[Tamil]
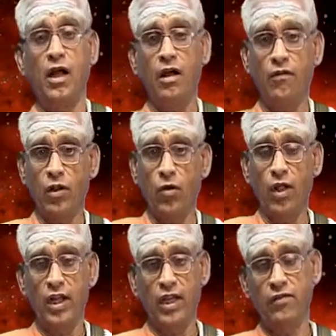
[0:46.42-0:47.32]
அவன்
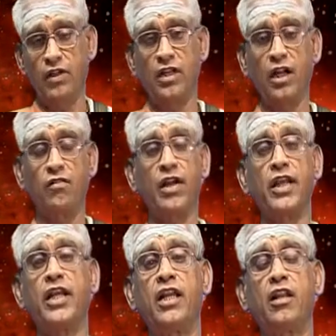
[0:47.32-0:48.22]
அருளாலே அவன் தாழ்
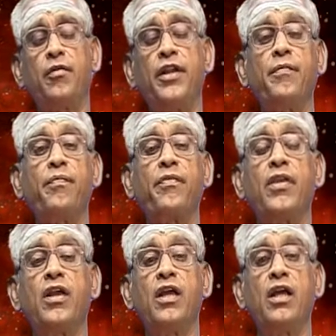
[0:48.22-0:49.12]
வணங்குகின்றபடி
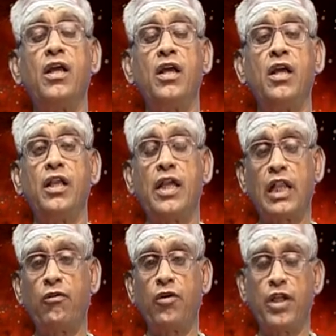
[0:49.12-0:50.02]

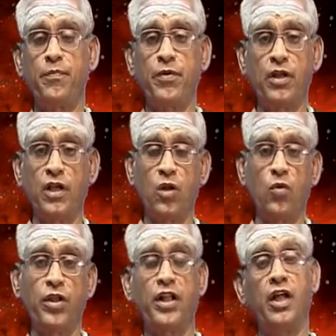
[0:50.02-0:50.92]
இறைவனுடைய
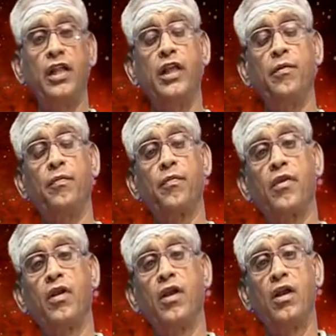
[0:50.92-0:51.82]
பெருங்கருணையினாலே
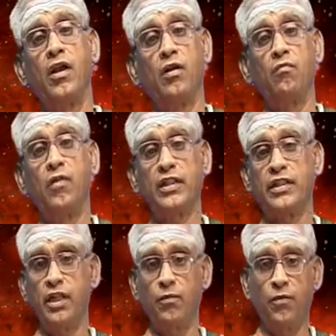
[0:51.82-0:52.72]

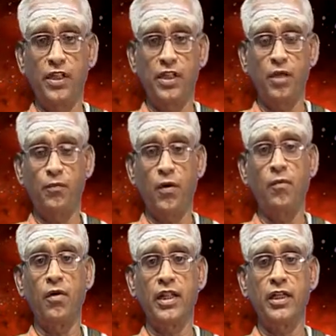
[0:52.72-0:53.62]
பக்தியில் பனைந்த
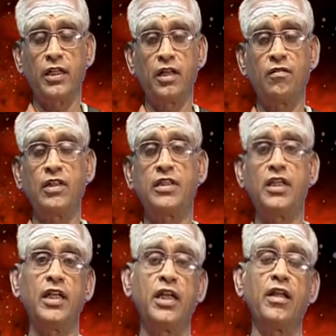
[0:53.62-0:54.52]
பாமாலை என்கிற
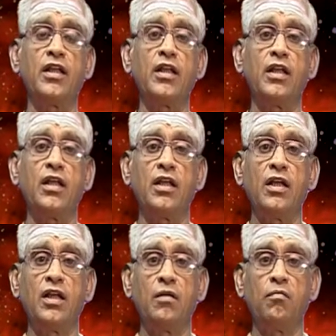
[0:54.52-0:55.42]
வரிசையிலே
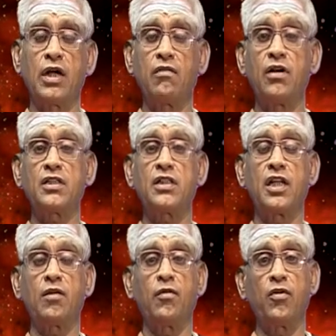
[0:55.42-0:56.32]
பகவான் ஸ்ரீ
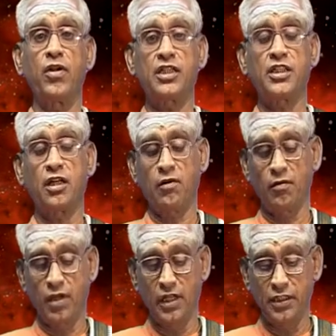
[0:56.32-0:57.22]
ரமணருடைய
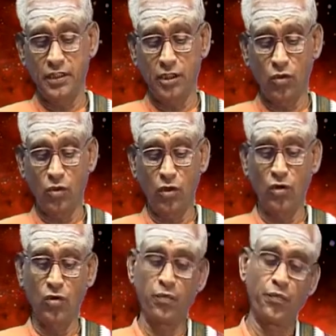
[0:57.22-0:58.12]
அக்ஷரமணமாலை சிந்தித்துக்
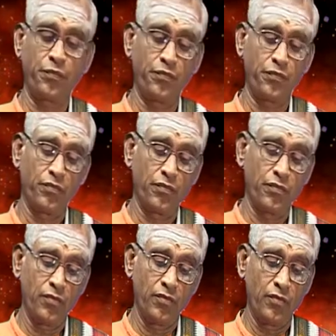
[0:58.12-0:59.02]
கொண்டிருக்கிறோம்
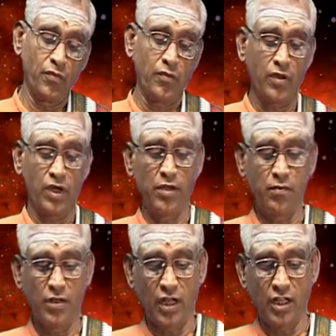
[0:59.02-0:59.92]

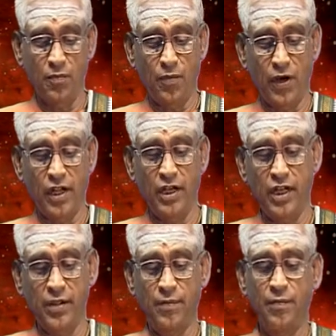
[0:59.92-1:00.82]
ஐம்பதாவது பாடலிலே